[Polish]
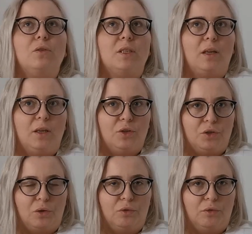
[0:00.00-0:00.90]

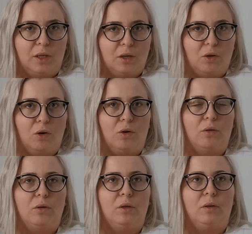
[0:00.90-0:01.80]
zależy od tego,
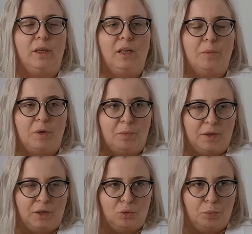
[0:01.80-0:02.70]
e, ile
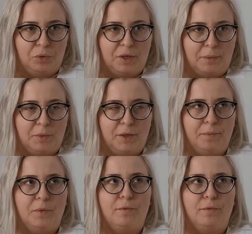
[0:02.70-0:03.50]
preparatu podamy.